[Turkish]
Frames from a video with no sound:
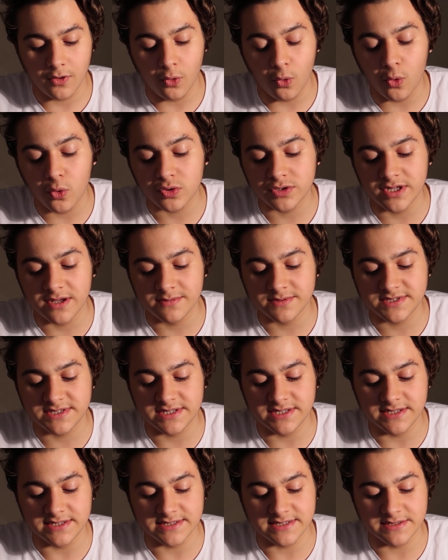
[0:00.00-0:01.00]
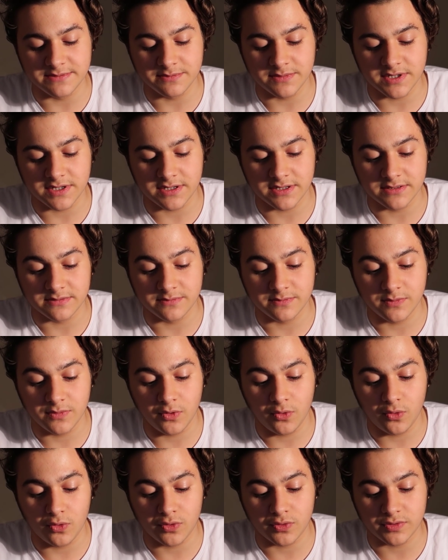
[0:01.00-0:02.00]
Orada mısın yazayım bakalım.
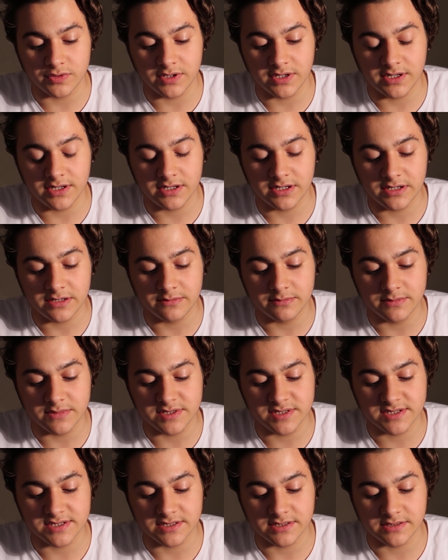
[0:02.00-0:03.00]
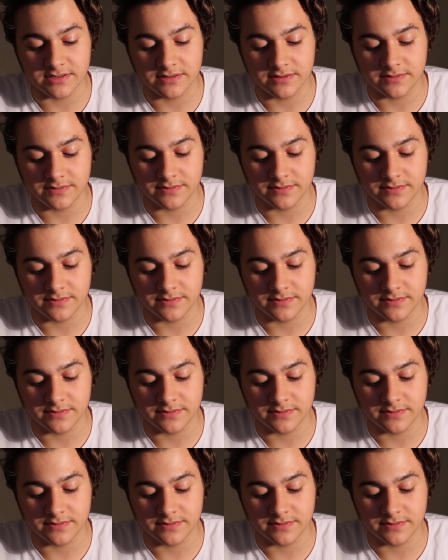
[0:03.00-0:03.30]
Orada mısın?